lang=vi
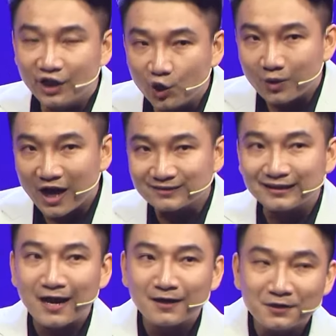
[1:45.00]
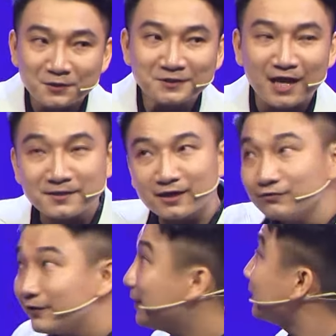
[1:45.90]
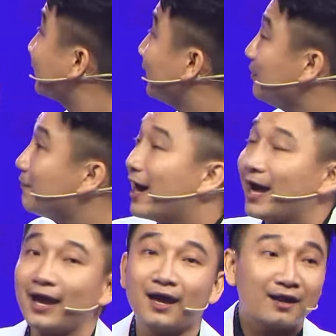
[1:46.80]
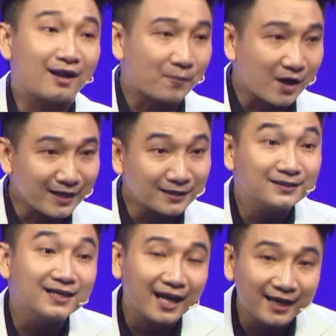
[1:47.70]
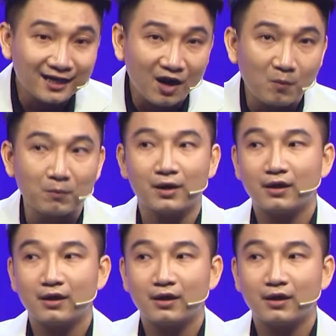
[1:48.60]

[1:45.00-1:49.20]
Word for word: liệu có tăng lương cho nhân viên khi mà gặp khó khăn như thế này không?